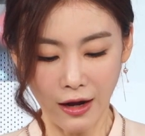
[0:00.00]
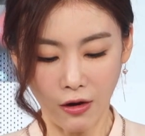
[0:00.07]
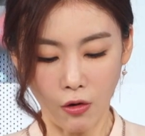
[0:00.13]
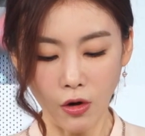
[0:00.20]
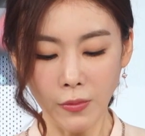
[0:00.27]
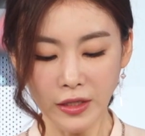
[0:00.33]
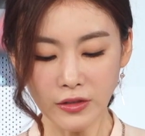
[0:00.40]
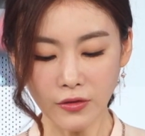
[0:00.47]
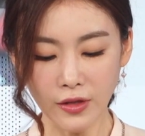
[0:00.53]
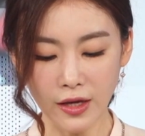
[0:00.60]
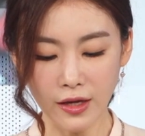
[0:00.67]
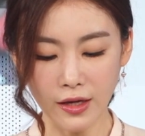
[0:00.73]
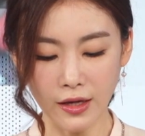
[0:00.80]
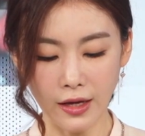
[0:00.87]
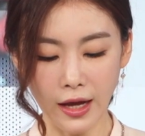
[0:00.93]
얼마
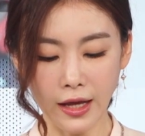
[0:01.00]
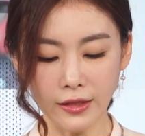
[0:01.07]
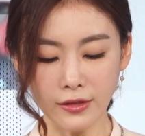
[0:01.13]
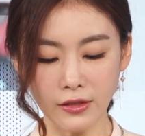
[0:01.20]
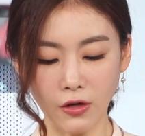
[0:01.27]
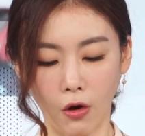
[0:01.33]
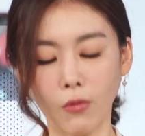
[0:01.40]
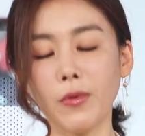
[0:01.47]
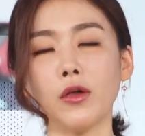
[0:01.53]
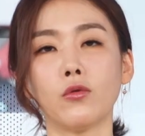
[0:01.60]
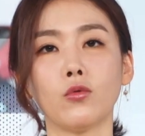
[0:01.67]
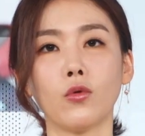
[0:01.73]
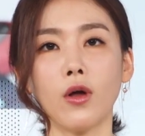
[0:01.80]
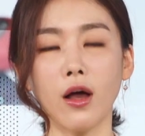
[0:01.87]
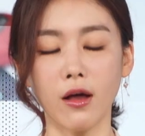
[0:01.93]
전에 한
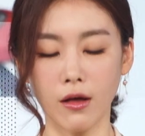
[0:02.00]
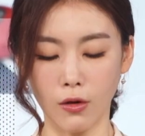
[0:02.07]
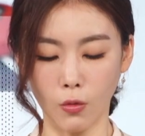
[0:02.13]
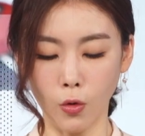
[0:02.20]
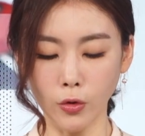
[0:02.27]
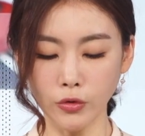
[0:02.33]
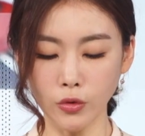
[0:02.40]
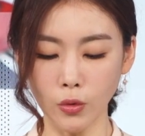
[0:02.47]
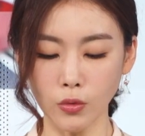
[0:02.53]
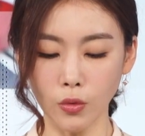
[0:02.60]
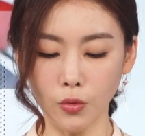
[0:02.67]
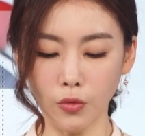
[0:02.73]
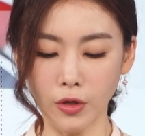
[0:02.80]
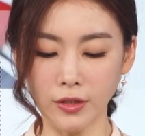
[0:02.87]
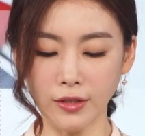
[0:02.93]
여배우가
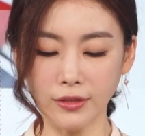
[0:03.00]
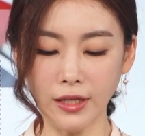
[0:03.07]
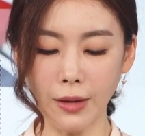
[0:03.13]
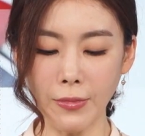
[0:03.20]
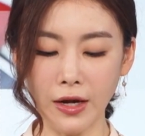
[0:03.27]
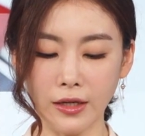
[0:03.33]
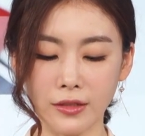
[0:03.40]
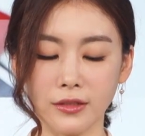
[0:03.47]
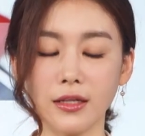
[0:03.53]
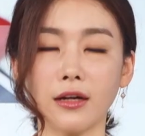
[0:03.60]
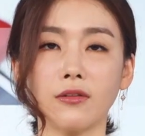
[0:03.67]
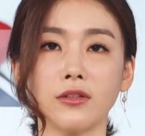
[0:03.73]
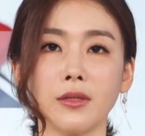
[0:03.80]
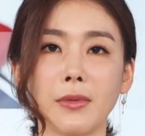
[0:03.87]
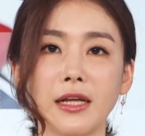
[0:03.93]
고속도로에서 사망하는
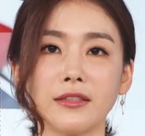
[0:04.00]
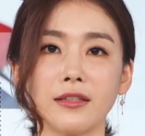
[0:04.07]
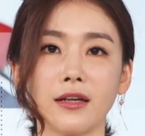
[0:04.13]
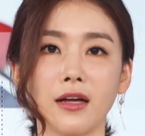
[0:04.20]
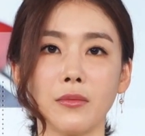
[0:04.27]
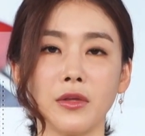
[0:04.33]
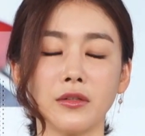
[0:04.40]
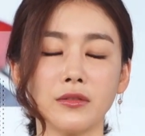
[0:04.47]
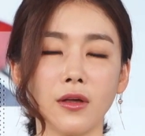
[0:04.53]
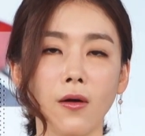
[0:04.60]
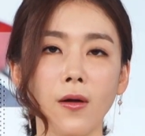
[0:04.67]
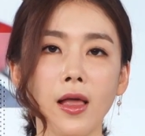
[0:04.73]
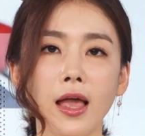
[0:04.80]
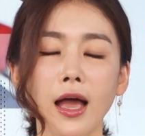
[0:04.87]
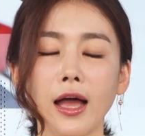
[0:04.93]
사건이
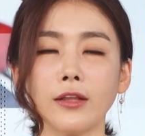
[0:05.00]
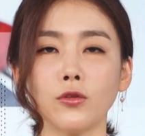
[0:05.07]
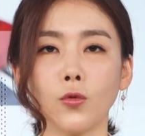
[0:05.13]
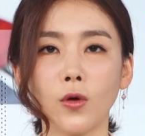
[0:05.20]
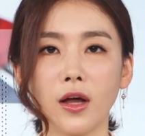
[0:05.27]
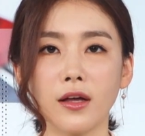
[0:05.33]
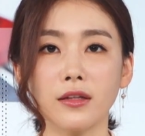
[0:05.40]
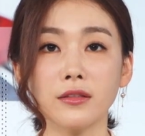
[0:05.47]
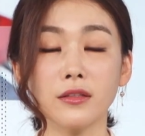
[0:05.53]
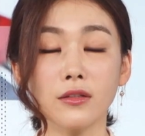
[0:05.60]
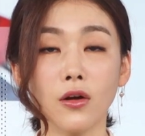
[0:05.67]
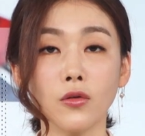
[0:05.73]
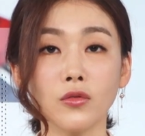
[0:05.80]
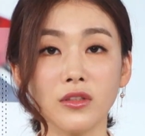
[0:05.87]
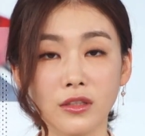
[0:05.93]
발생하면서 한동안
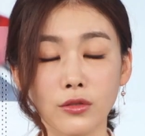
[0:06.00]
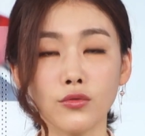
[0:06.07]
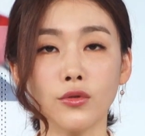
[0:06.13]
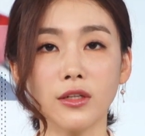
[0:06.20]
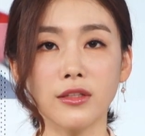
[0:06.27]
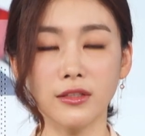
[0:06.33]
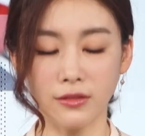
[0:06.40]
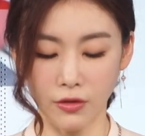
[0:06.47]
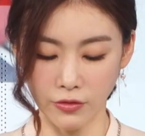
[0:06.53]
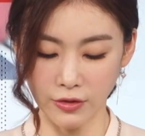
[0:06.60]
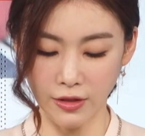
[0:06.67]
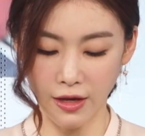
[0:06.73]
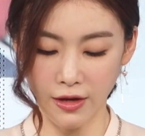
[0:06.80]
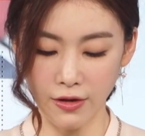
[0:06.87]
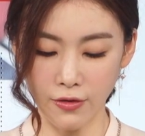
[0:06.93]
뜨거운 이슈가
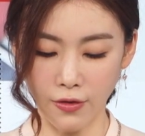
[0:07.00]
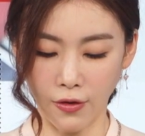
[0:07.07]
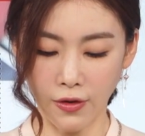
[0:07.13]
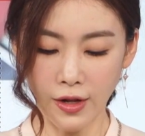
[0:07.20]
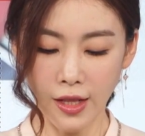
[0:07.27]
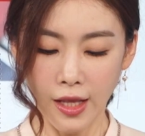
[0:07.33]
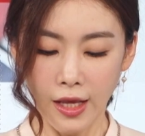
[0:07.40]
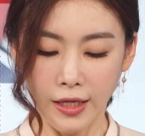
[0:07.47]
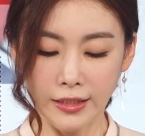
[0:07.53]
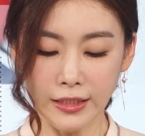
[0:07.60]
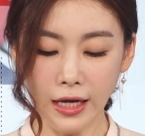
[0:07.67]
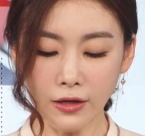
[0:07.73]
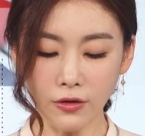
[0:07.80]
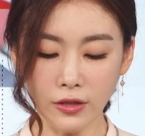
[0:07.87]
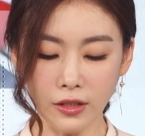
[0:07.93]
됐었는데요. 이
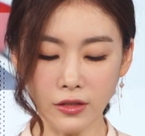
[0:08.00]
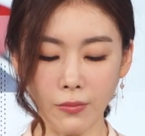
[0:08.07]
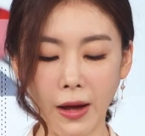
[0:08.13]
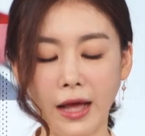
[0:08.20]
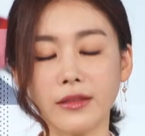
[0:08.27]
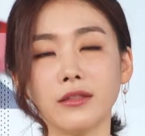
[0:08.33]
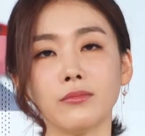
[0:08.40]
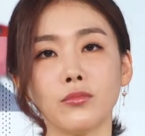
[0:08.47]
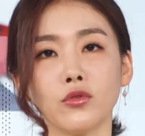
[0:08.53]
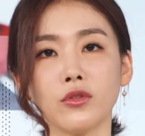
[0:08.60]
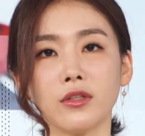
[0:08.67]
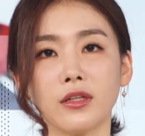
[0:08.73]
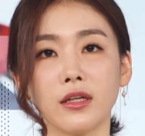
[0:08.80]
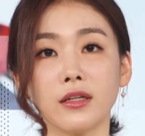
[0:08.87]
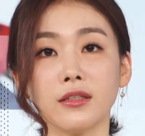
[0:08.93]
사건에서 많은
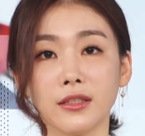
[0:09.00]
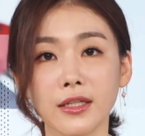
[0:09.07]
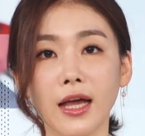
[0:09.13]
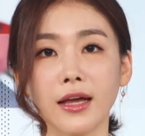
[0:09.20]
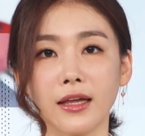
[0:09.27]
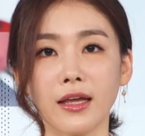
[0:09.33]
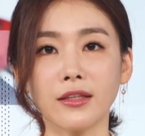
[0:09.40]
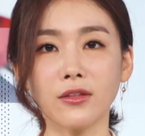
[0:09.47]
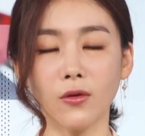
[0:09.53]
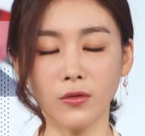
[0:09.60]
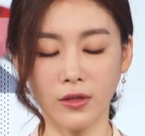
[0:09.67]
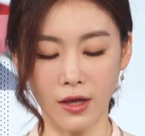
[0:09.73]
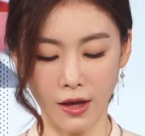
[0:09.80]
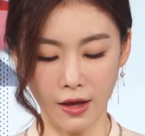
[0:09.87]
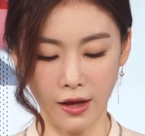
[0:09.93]
분들이 의아해했던
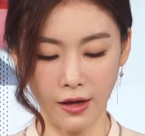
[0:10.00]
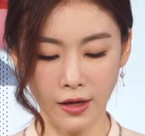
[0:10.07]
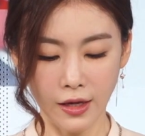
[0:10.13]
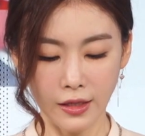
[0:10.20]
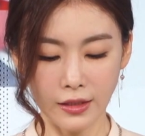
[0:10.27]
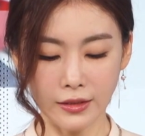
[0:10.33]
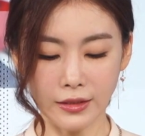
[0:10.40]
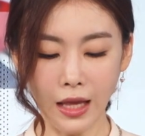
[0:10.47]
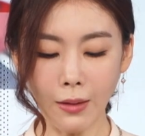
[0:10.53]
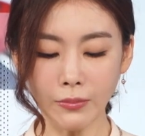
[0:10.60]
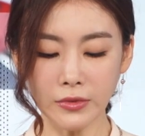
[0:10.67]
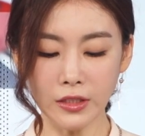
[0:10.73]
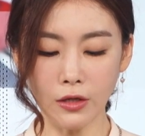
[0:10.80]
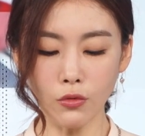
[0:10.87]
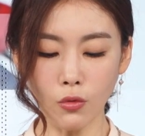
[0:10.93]
게 이
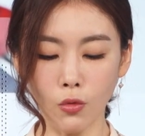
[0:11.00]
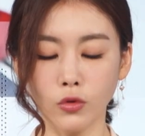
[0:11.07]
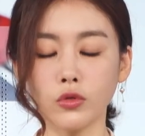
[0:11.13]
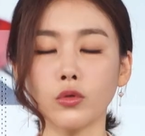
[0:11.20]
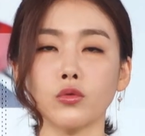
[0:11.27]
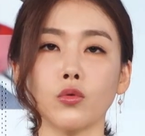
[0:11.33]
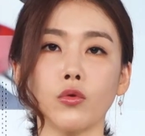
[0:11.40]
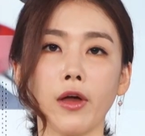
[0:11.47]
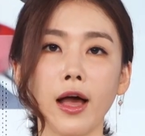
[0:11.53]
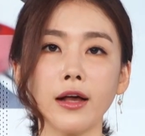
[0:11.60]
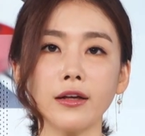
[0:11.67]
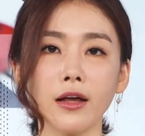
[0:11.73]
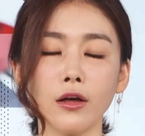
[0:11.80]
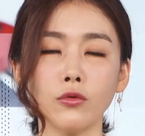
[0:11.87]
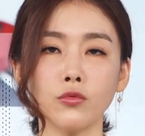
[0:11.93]
3차로 고속도로
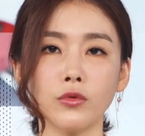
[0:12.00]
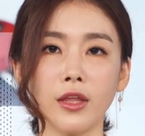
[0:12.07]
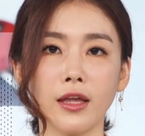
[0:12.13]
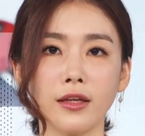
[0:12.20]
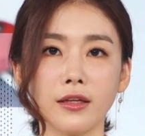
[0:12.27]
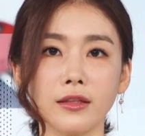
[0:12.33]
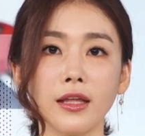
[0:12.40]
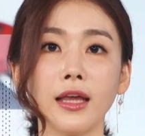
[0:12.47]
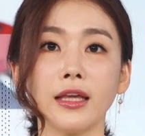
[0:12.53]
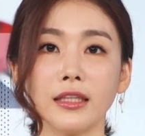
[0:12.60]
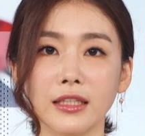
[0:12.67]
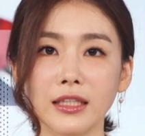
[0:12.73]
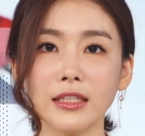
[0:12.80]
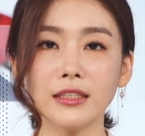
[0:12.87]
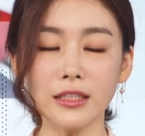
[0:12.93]
한가운데인
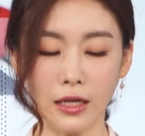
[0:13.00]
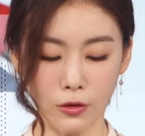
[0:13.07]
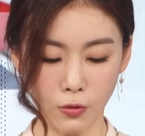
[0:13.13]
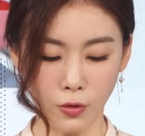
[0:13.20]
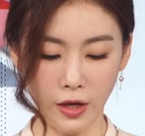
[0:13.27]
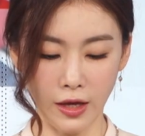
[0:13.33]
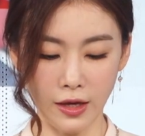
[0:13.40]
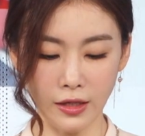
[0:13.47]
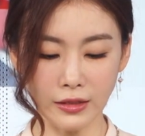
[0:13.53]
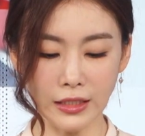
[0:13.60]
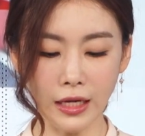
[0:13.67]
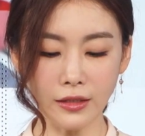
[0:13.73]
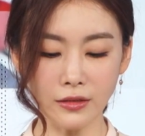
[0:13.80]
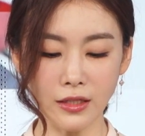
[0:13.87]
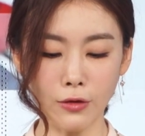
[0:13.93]
2차로에
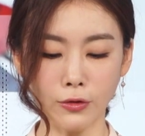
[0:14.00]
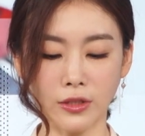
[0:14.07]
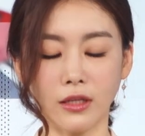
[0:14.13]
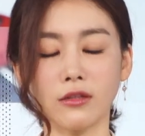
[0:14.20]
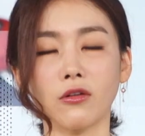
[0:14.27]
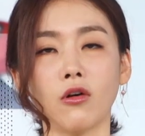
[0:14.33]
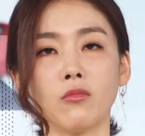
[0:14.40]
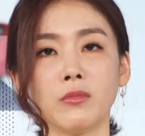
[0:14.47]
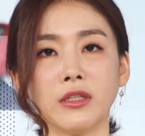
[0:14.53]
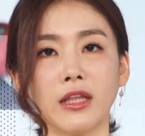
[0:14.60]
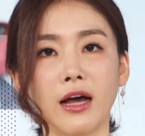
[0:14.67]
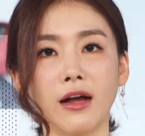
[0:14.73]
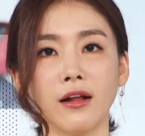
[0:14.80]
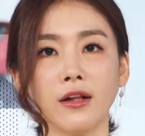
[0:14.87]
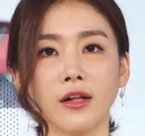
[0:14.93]
차를 세웠다는
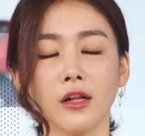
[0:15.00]
겁니다.